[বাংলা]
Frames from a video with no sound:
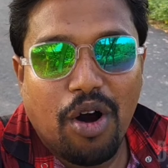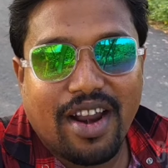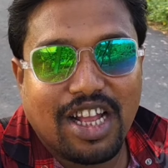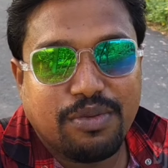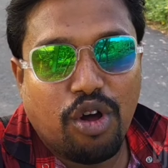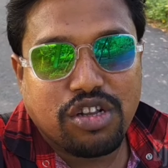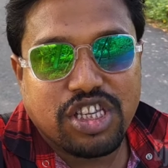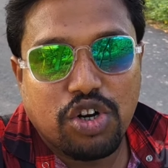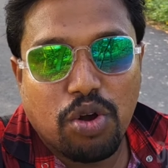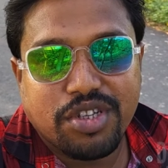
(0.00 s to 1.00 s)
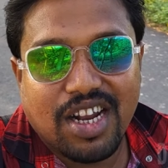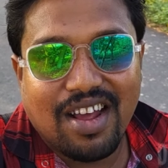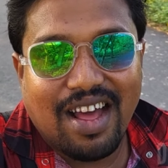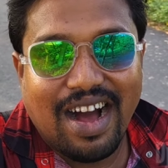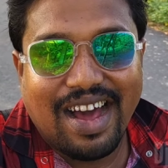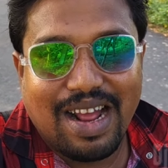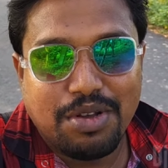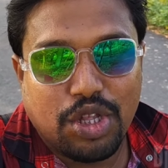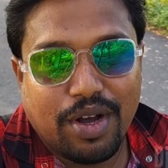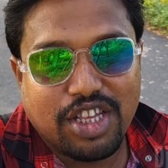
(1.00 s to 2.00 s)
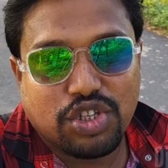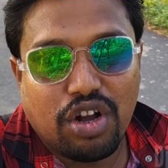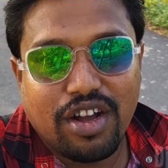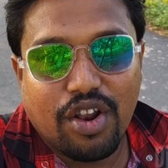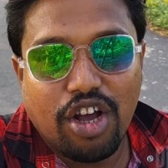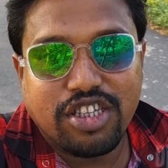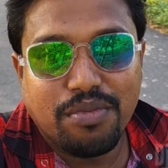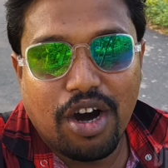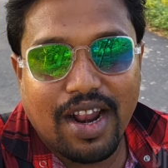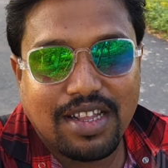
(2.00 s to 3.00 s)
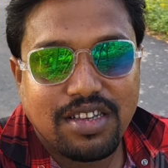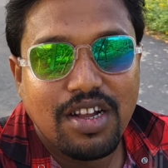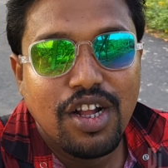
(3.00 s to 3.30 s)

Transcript: মহারাজ ব্লগস ইউটিউব চ্যানেল আর আমি তোমাদের সঙ্গে রয়েছি মহারাজ